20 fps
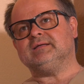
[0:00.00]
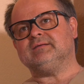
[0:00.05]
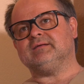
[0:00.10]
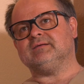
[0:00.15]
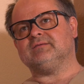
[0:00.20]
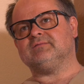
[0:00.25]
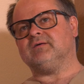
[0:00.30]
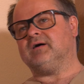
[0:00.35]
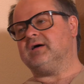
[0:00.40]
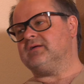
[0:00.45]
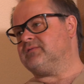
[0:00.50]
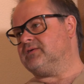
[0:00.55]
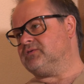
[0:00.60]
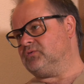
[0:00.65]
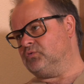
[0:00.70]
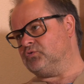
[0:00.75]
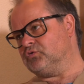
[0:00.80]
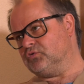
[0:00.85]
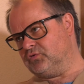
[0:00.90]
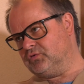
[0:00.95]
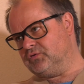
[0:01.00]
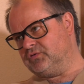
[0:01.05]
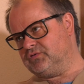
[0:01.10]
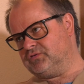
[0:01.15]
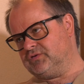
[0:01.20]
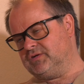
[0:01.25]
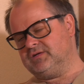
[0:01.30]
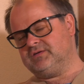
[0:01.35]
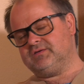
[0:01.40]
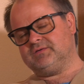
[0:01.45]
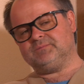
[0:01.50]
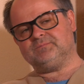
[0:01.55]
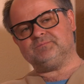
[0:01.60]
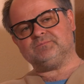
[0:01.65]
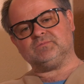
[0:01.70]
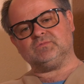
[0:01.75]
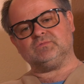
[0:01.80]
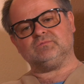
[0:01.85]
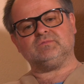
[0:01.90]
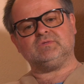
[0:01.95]
das war etwas ungünstig.
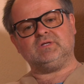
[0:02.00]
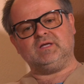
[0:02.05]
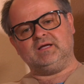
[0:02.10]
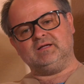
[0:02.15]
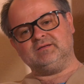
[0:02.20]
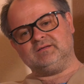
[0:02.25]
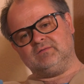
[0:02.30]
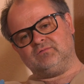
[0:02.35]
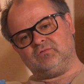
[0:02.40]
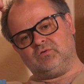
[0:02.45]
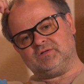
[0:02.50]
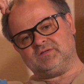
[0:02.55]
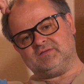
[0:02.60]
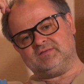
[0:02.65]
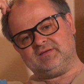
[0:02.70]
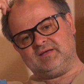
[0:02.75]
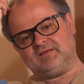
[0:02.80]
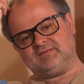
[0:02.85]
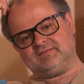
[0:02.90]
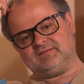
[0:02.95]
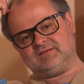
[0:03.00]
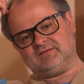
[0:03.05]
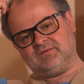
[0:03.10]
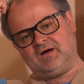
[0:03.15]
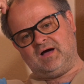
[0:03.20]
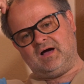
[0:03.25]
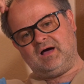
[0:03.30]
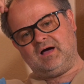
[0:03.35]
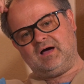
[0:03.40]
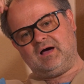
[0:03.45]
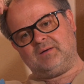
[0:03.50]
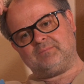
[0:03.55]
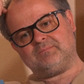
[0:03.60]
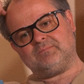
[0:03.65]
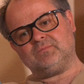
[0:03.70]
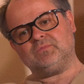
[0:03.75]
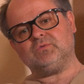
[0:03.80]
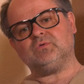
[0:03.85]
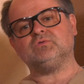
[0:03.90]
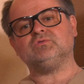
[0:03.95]
Die Eltern wollten es erst nicht
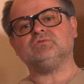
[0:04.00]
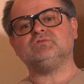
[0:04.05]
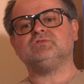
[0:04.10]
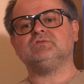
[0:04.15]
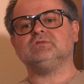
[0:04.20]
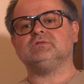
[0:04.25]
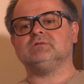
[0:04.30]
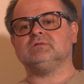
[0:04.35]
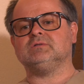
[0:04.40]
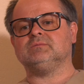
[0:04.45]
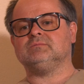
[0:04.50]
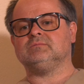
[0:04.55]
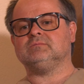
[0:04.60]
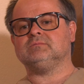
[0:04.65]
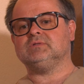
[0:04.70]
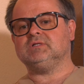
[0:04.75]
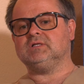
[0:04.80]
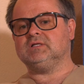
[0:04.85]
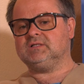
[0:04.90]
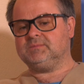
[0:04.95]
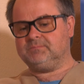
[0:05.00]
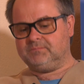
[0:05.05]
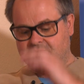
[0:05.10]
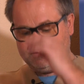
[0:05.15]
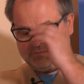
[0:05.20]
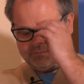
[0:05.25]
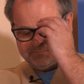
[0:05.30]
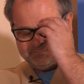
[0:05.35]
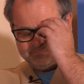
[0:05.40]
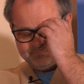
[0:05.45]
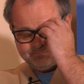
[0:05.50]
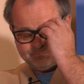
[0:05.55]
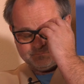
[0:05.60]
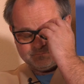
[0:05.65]
wahrhaben und ähm, ich bin